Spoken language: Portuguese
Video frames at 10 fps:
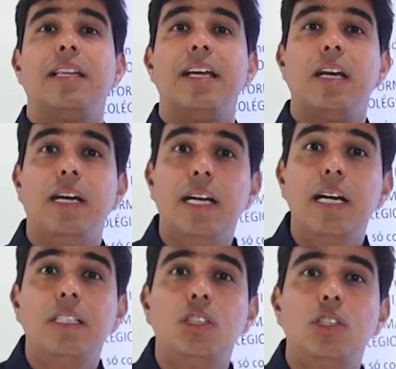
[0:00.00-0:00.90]
tem
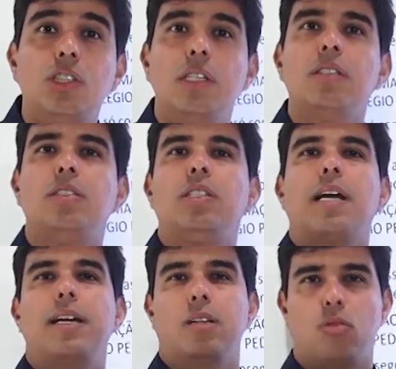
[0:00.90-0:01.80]
grandes chances de
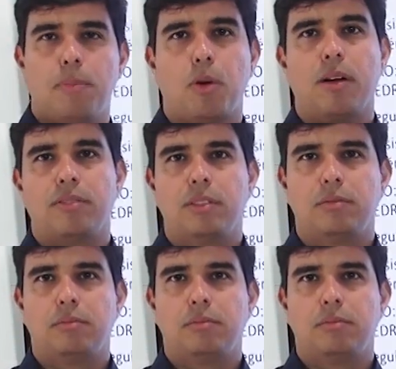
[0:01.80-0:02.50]
cair na sua prova.